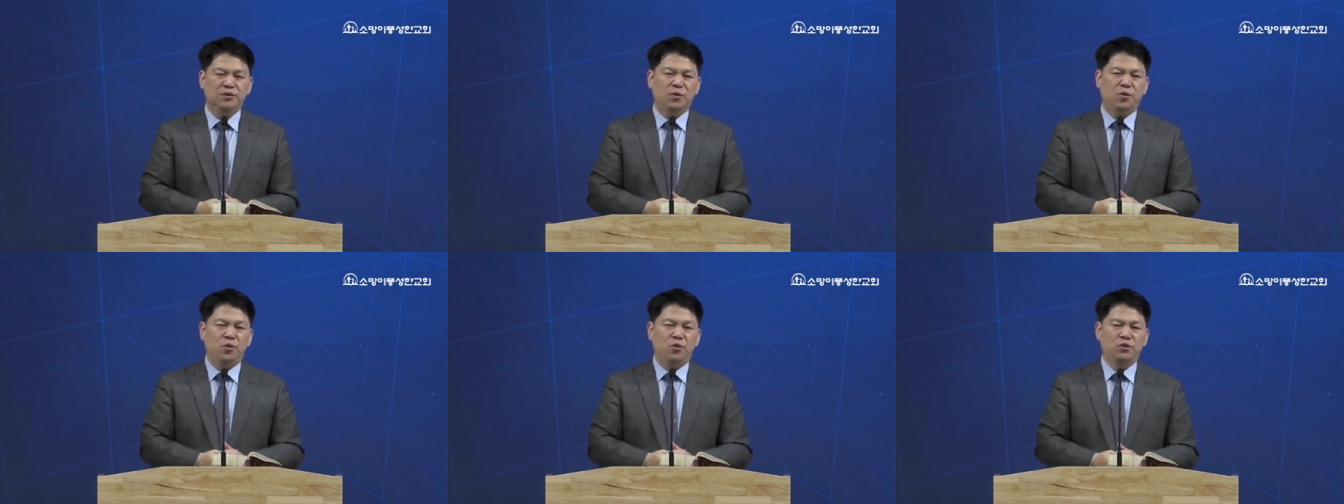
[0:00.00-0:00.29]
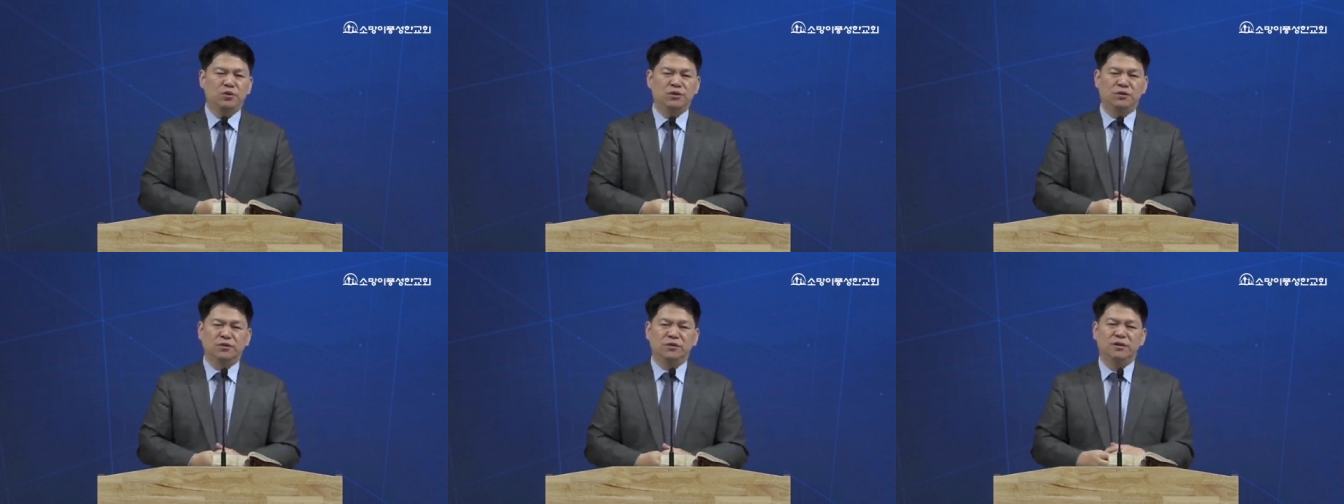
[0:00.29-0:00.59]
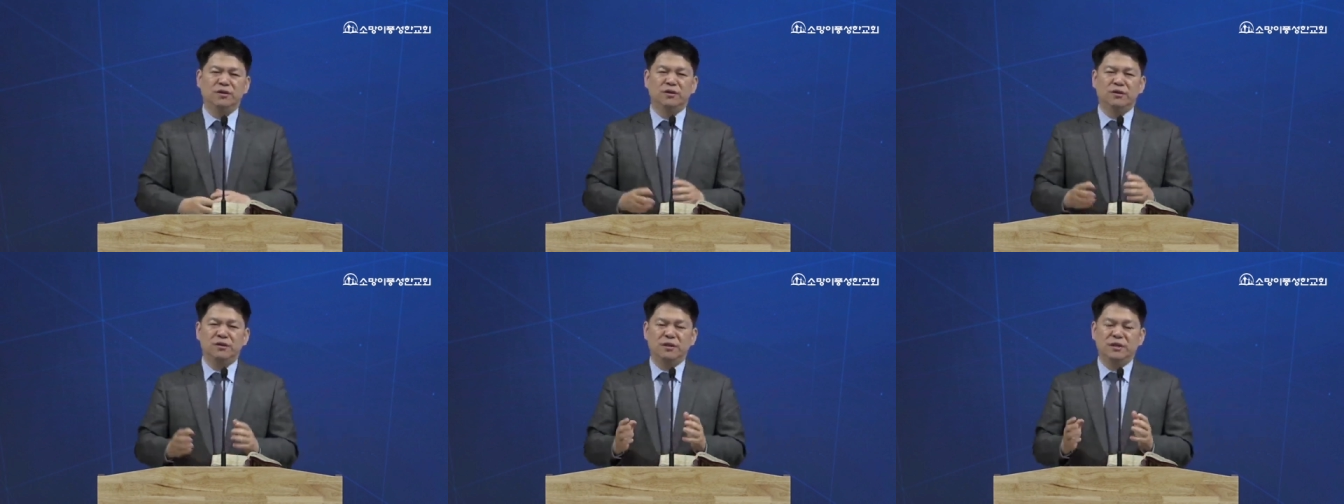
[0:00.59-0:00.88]
혹은
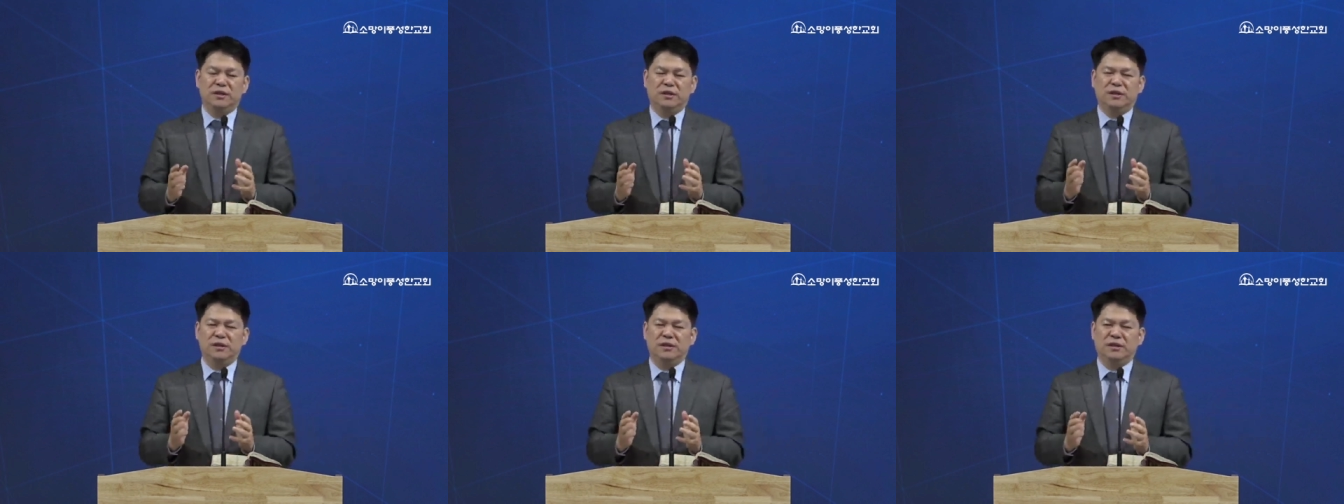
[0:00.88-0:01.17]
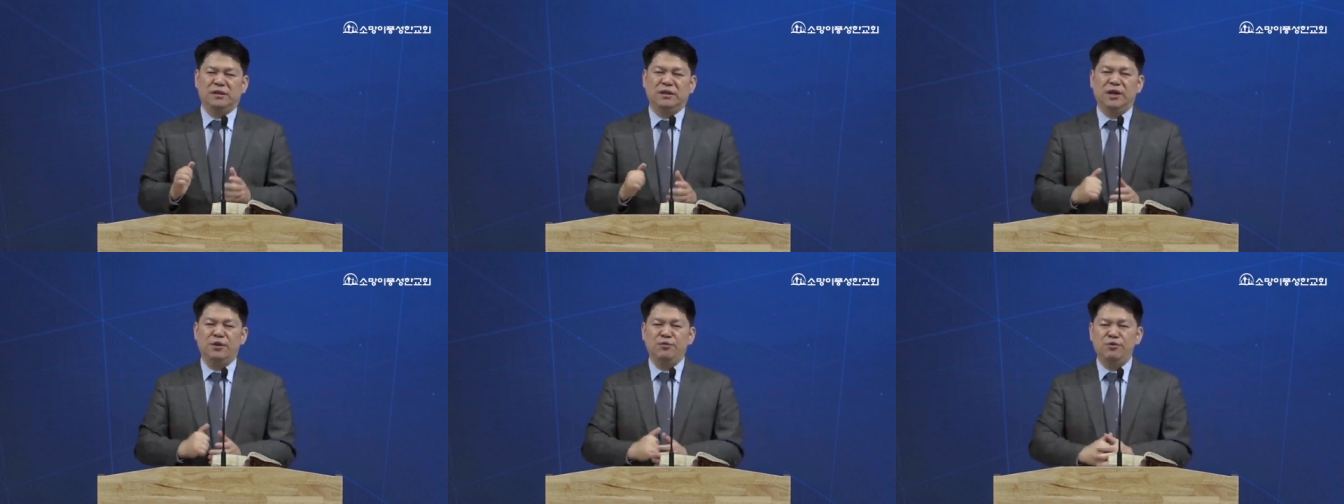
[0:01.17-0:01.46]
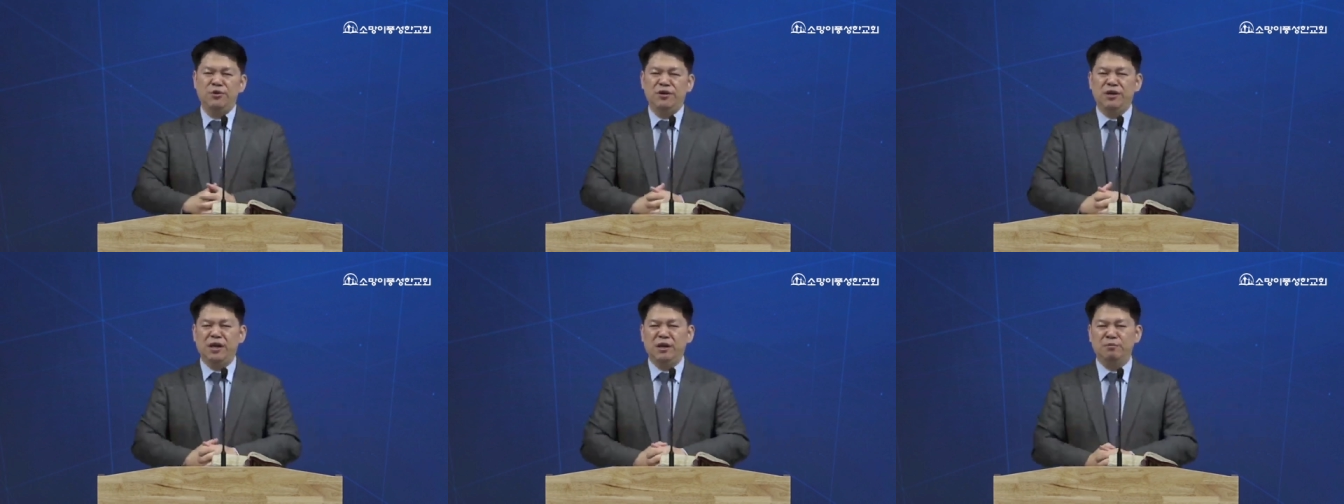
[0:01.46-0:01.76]
아,
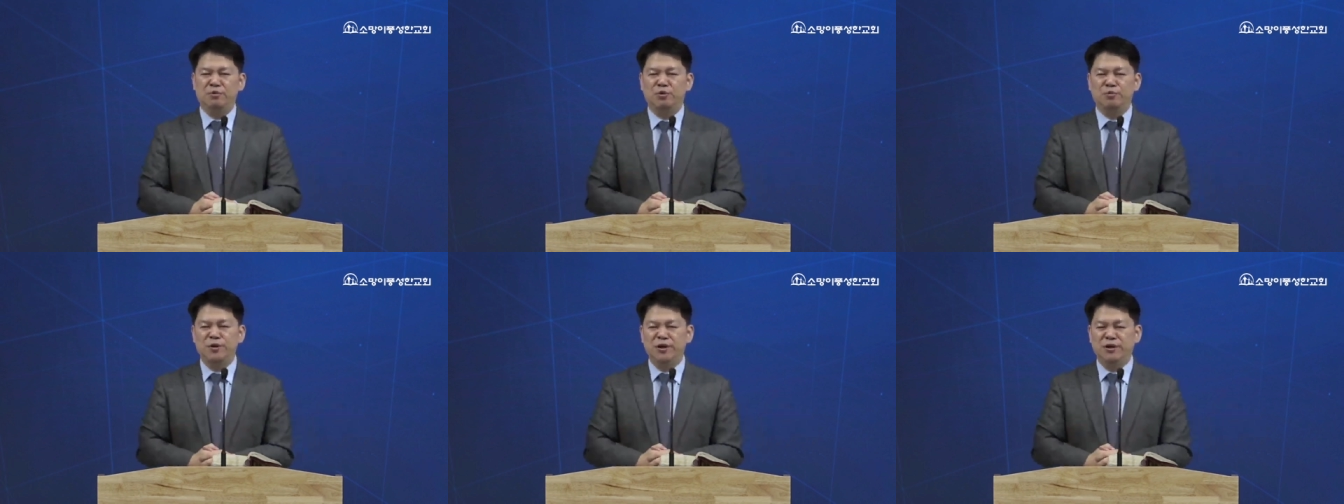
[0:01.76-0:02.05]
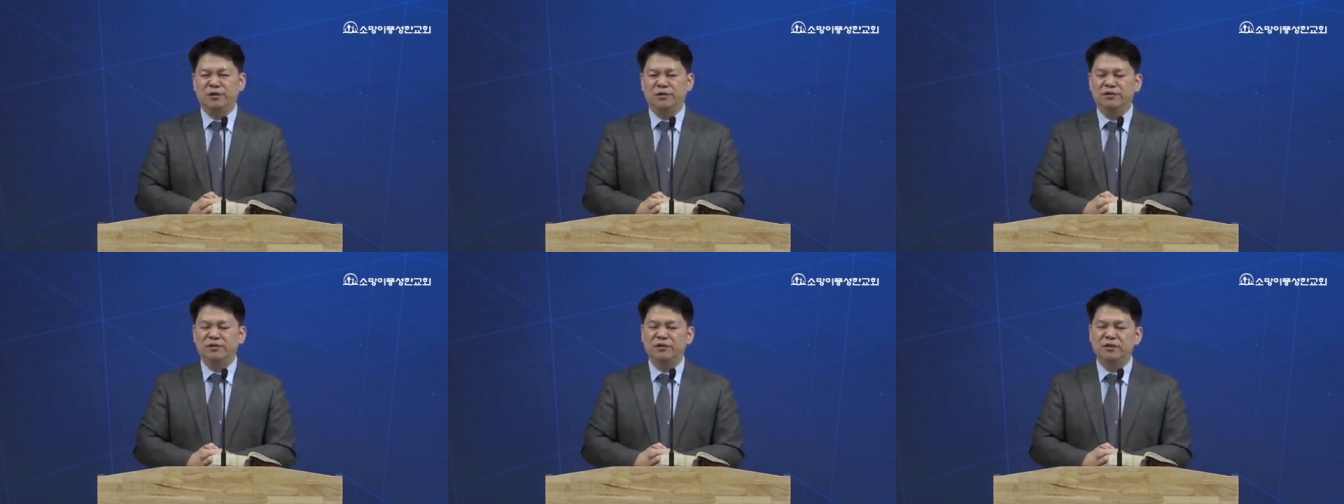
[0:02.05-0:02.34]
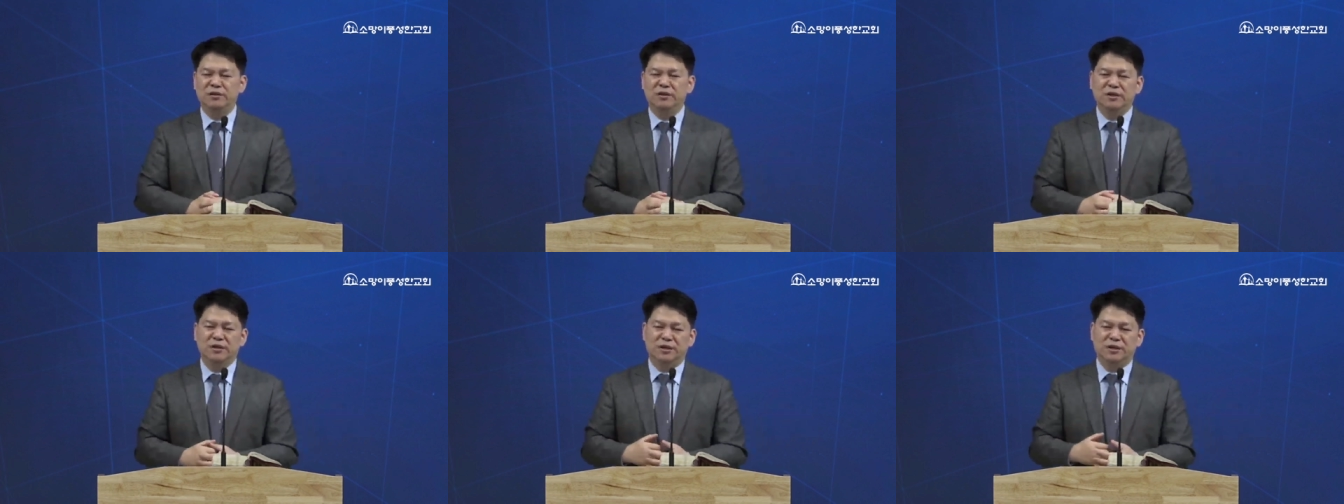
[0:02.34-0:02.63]
레위기에 보면
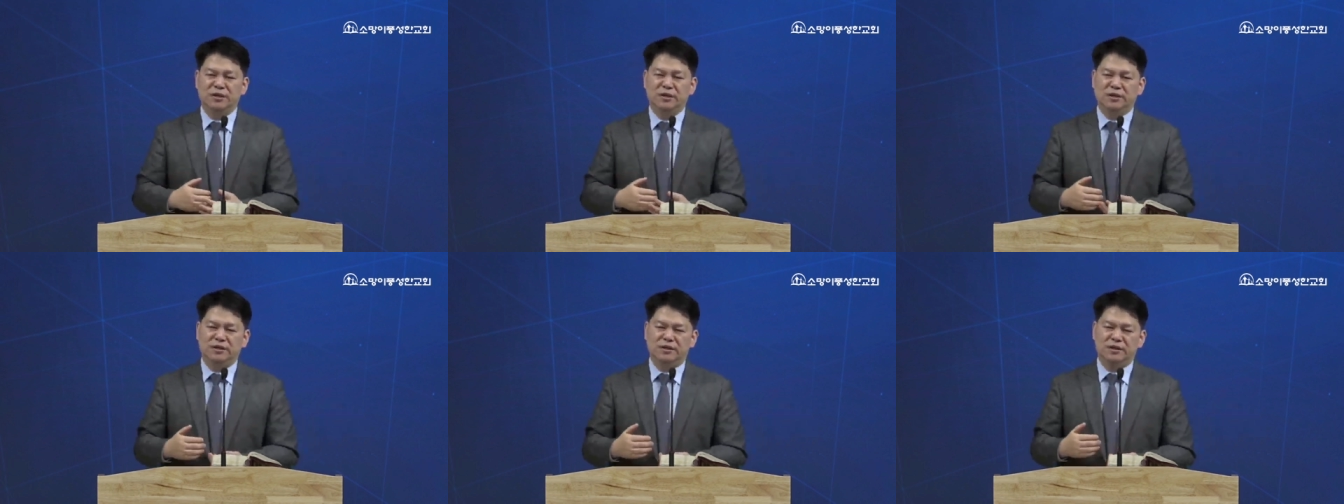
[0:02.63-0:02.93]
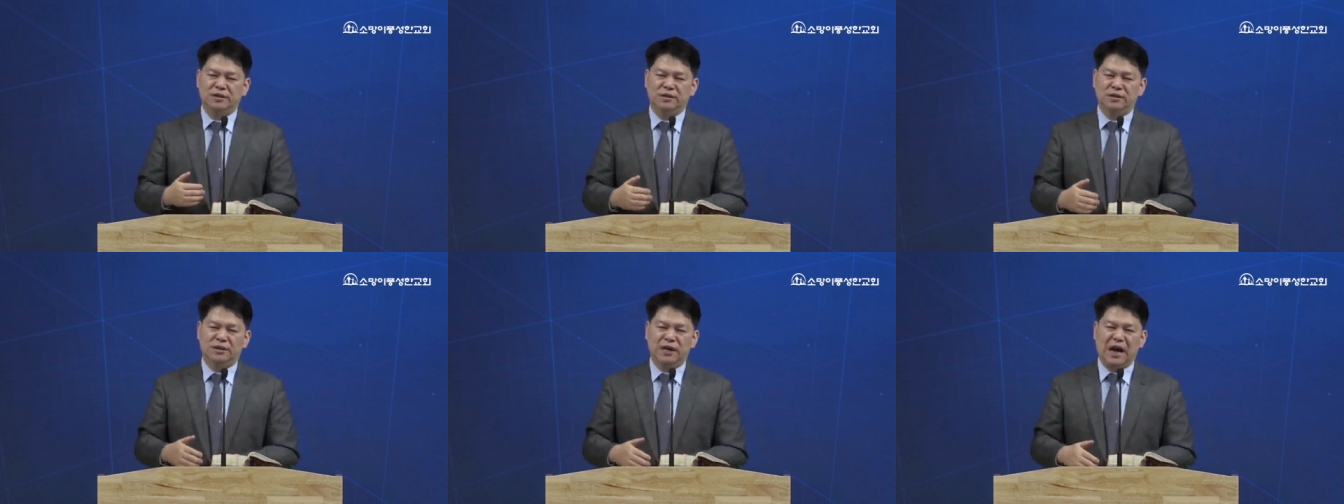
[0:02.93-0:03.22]
아,